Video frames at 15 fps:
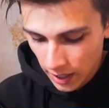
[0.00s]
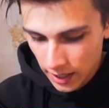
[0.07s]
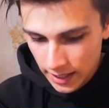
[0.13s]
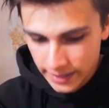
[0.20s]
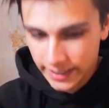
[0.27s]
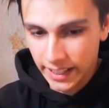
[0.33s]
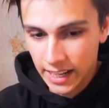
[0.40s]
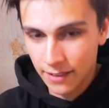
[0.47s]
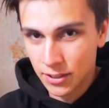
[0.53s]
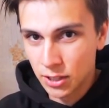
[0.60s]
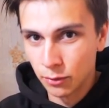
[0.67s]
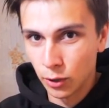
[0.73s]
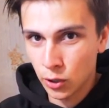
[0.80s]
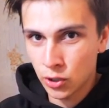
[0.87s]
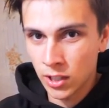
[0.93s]
И, скорее
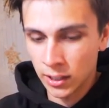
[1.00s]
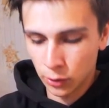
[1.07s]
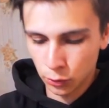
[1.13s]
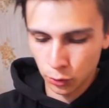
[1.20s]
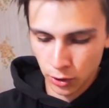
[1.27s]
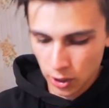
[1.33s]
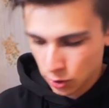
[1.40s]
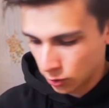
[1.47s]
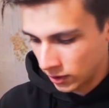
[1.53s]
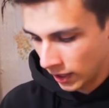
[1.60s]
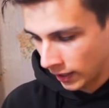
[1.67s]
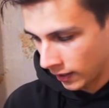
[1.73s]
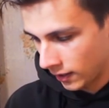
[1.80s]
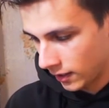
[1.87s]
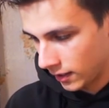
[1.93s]
всего, что это тут уже
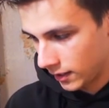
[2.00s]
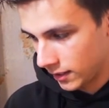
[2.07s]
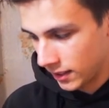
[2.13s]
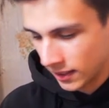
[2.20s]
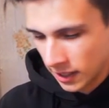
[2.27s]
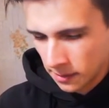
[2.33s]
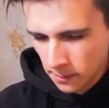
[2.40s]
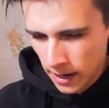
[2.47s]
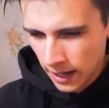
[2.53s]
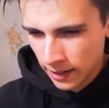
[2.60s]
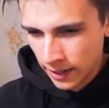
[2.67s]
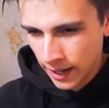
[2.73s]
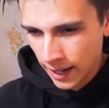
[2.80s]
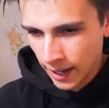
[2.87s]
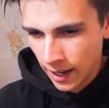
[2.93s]
что-то
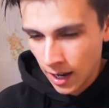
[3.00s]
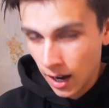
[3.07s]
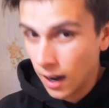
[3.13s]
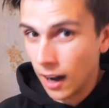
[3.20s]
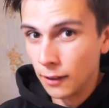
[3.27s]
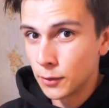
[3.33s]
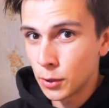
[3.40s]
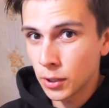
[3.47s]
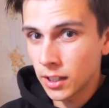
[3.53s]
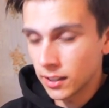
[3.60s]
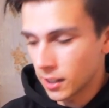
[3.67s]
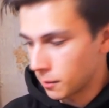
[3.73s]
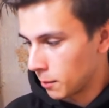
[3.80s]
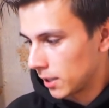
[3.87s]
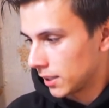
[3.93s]
ненормальное. А вдруг и
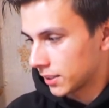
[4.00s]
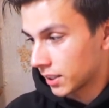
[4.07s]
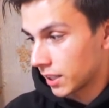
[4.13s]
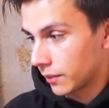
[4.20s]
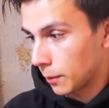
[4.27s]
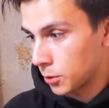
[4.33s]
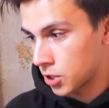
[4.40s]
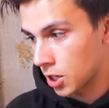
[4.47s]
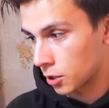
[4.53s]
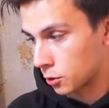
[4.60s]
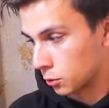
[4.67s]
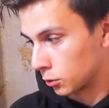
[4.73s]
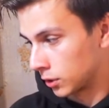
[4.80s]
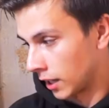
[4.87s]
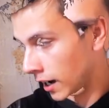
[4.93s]
нормально, тогда вообще
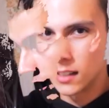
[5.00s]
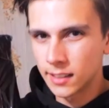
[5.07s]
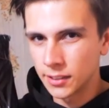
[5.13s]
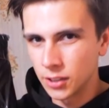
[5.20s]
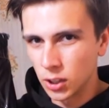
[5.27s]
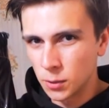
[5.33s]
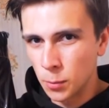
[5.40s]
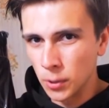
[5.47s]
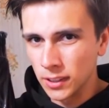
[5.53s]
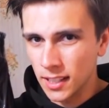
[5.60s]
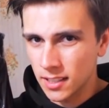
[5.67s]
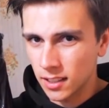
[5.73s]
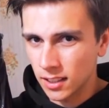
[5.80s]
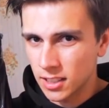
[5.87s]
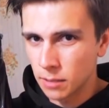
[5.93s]
круто. Этот ноутбук
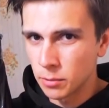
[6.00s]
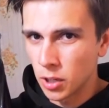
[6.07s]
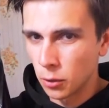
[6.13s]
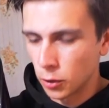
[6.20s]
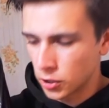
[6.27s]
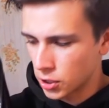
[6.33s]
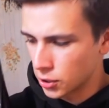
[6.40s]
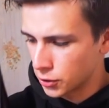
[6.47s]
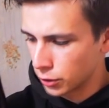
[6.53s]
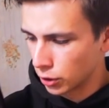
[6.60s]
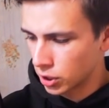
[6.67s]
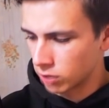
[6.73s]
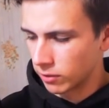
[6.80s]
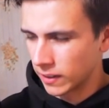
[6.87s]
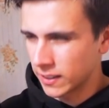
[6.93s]
достался мне очень
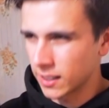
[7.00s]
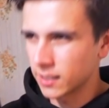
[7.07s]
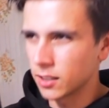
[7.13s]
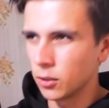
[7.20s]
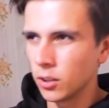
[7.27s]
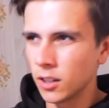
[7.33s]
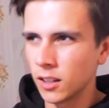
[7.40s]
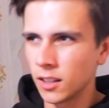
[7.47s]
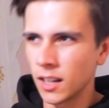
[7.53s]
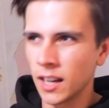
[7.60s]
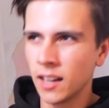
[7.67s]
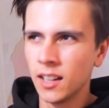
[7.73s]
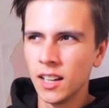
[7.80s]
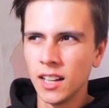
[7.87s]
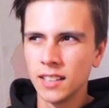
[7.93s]
дешево, где-то
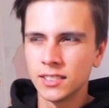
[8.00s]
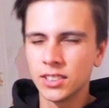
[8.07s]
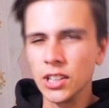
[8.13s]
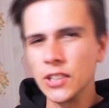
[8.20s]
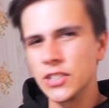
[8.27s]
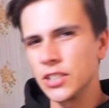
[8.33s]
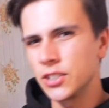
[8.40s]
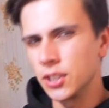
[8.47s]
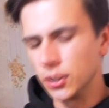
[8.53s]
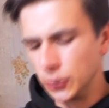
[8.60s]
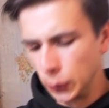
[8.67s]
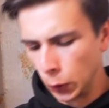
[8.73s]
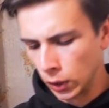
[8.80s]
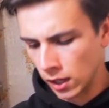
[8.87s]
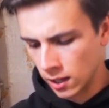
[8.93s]
около 30
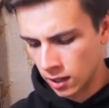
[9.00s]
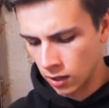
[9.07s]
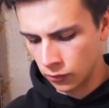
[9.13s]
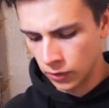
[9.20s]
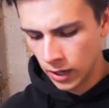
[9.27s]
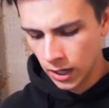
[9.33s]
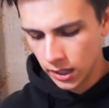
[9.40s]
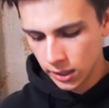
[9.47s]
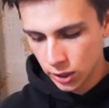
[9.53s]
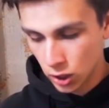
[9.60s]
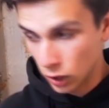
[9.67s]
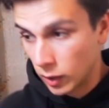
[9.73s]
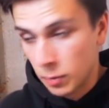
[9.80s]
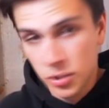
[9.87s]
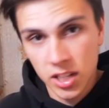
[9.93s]
долларов что
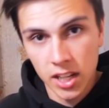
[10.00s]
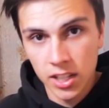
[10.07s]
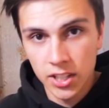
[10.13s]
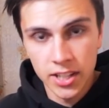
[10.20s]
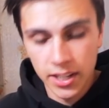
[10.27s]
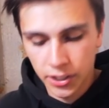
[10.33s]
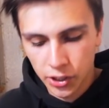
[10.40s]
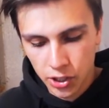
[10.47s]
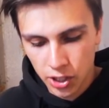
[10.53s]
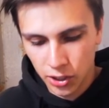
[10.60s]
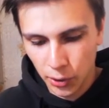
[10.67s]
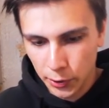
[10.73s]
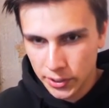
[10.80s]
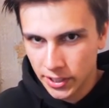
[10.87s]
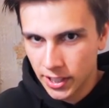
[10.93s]
вообще не деньги
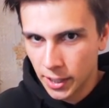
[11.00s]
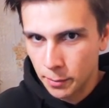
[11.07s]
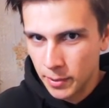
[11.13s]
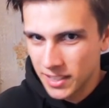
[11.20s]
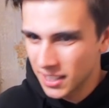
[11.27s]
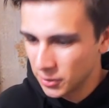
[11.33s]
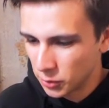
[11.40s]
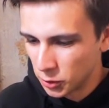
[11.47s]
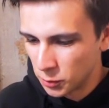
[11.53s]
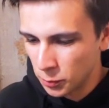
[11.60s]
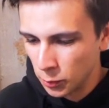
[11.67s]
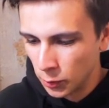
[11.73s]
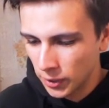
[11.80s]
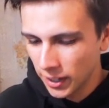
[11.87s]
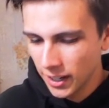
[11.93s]
считаются как бы за ноутбук.